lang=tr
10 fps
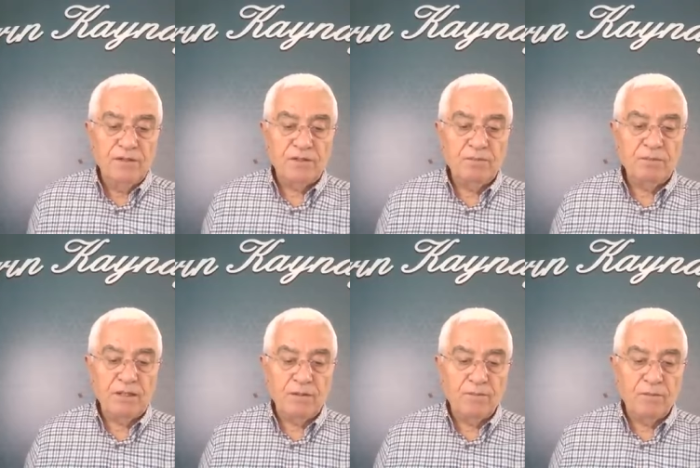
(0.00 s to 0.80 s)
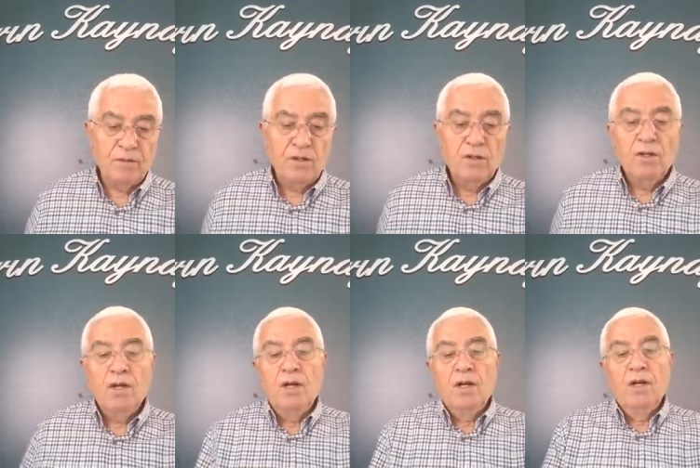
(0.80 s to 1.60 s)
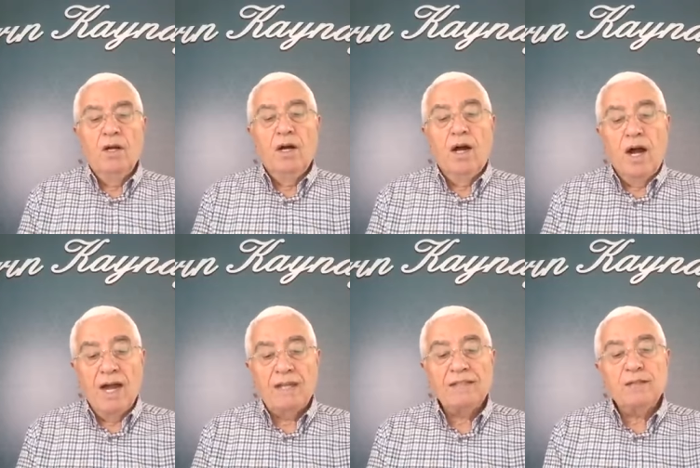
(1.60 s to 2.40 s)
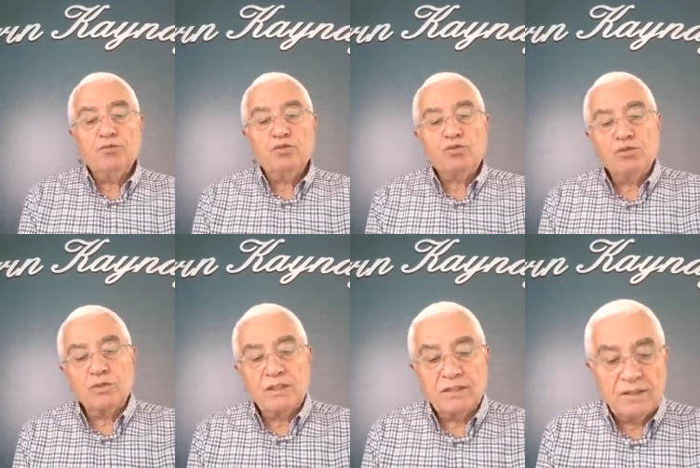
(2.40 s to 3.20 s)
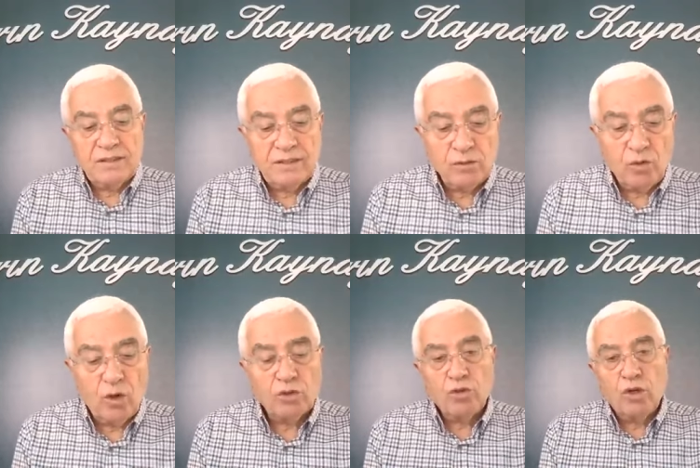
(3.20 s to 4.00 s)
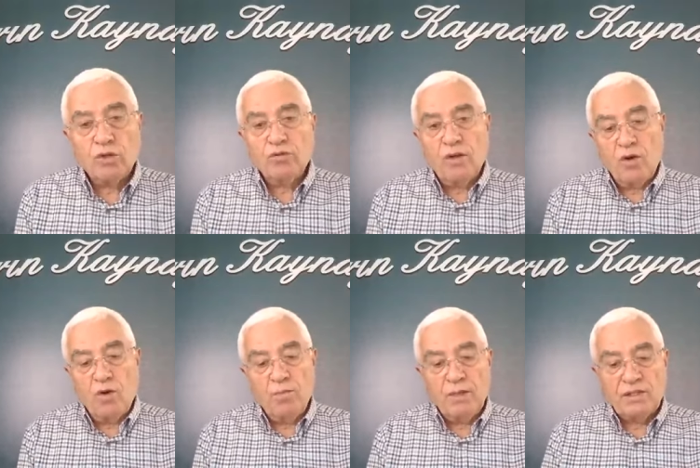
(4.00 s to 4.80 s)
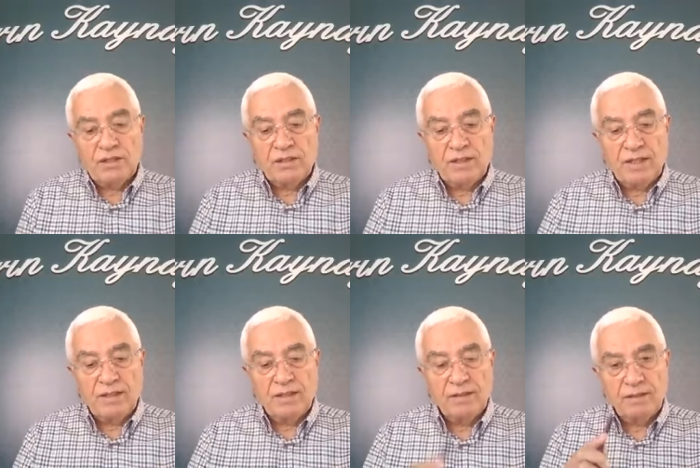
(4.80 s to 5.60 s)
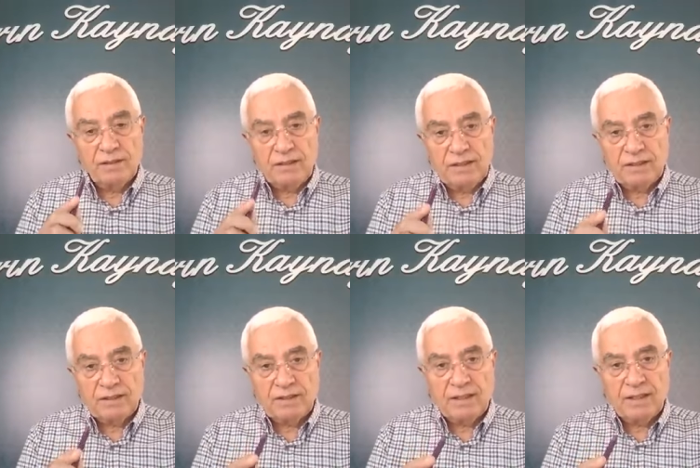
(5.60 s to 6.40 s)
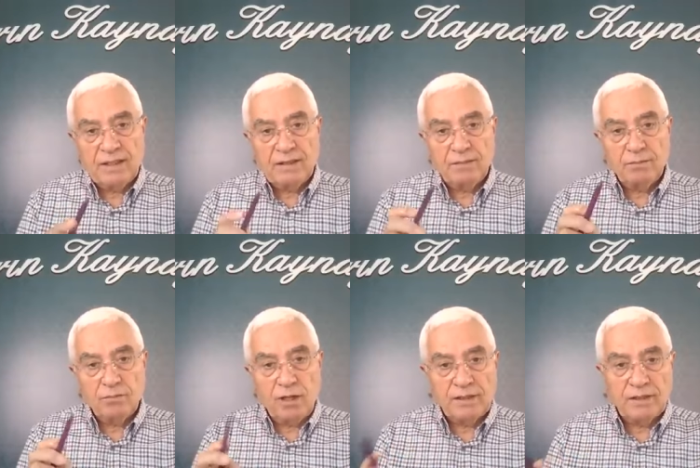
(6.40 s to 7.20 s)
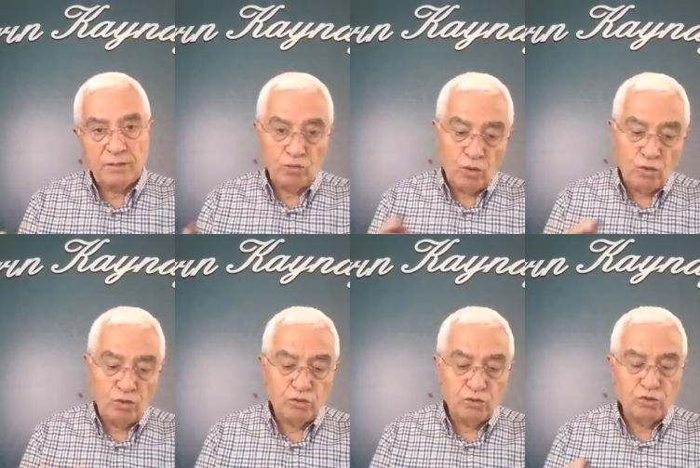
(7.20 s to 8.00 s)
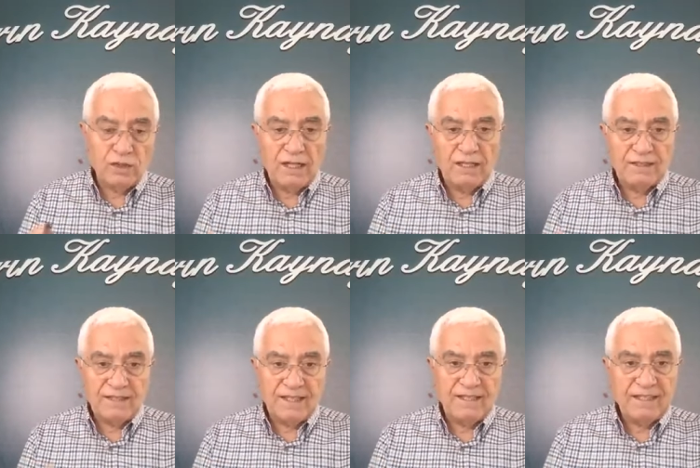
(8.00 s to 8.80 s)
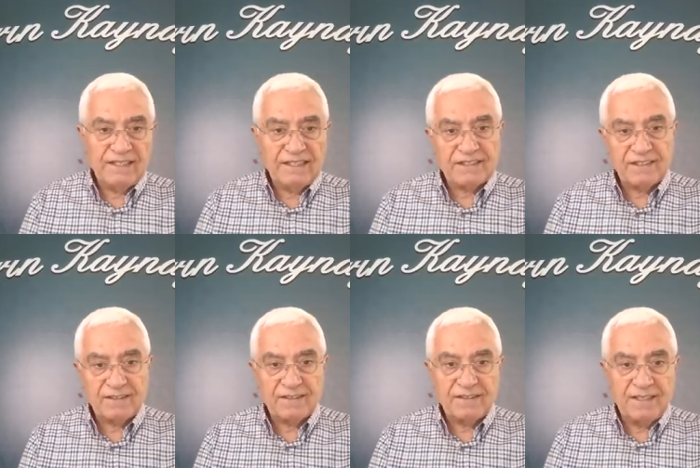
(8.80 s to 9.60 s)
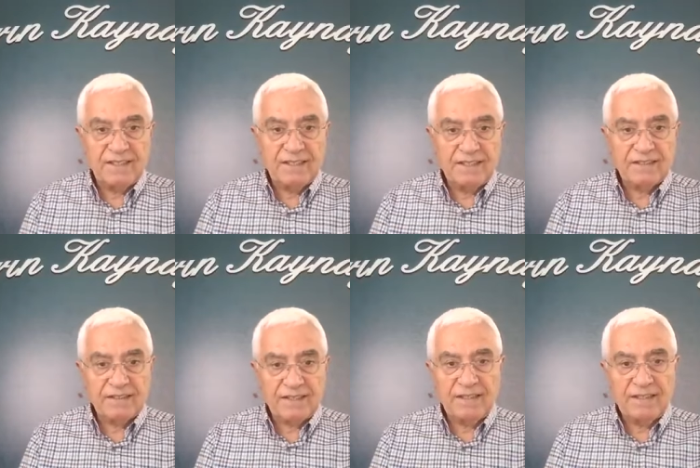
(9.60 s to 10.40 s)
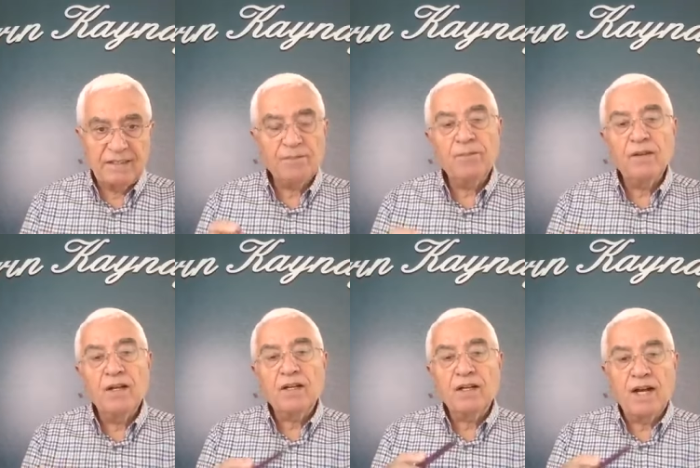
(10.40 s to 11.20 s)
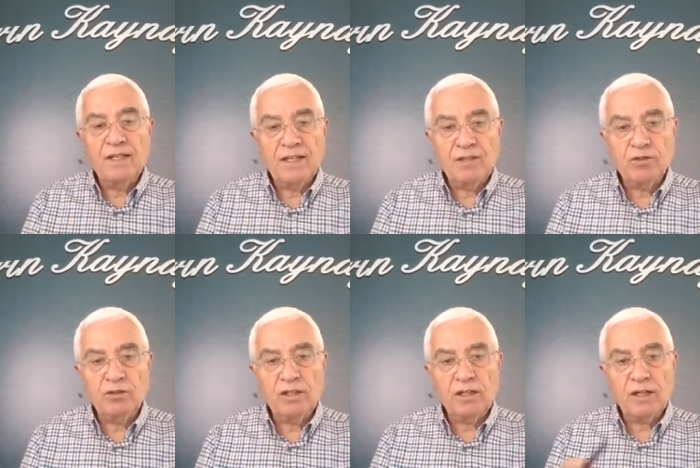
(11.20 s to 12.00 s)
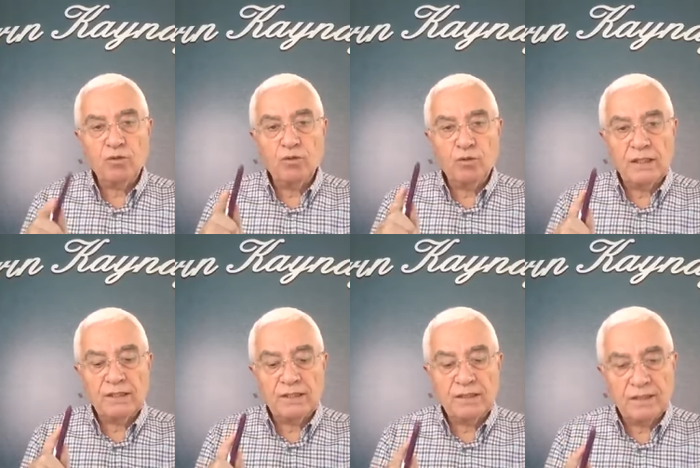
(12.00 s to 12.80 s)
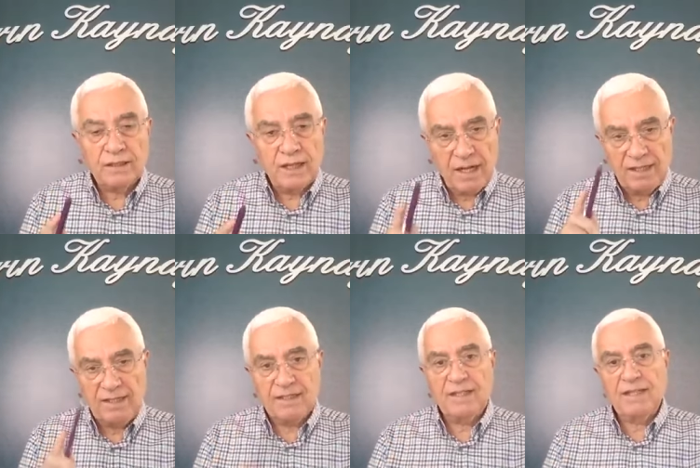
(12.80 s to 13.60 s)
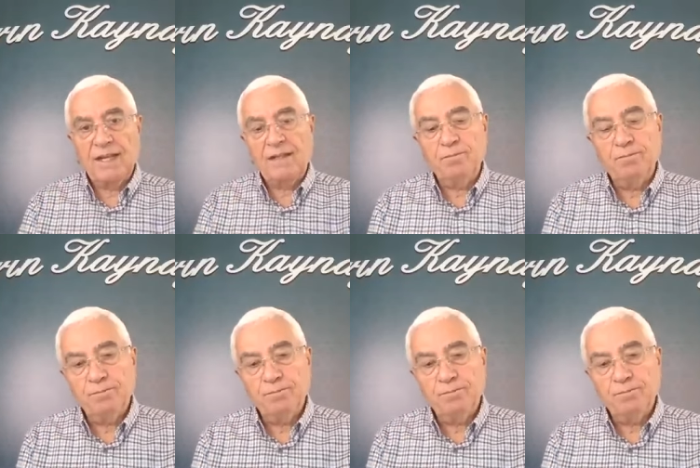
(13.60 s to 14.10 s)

Şimdi Ankebut suresinin 14 ve 15'inde işte hani 950 sene yaşadı denilen şeyin kaynak olarak kullanıldığı ayete geldi.